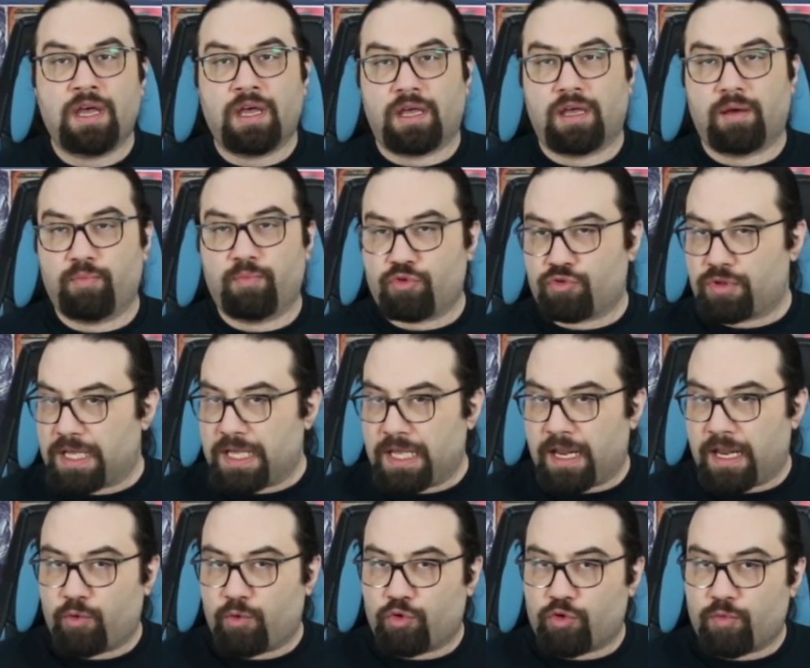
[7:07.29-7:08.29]
E, burada
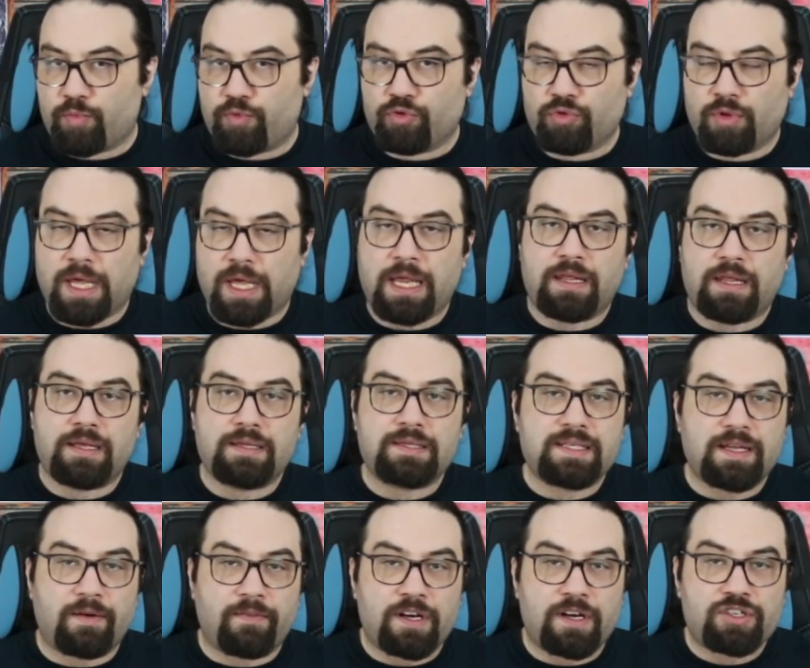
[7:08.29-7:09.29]
yine grubun en iyi
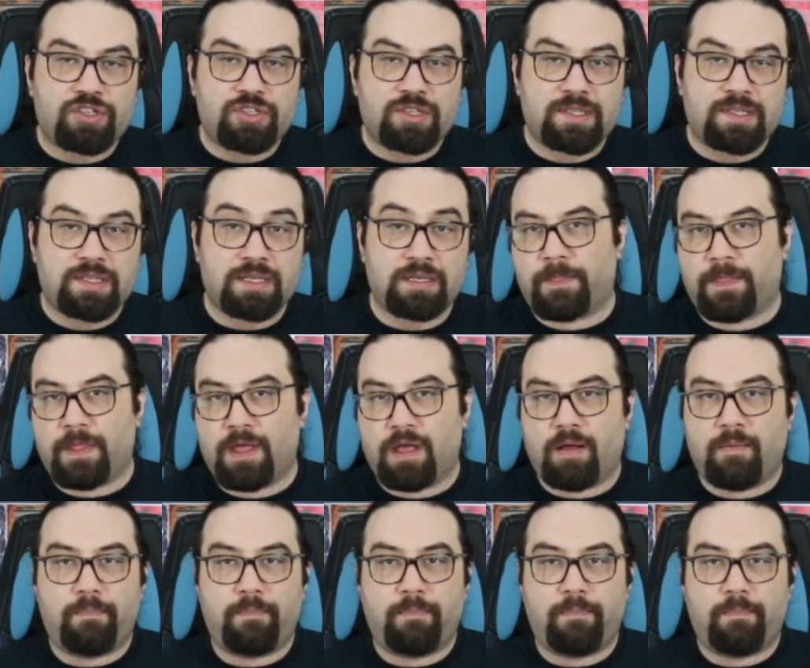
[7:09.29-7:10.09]
savaşçısı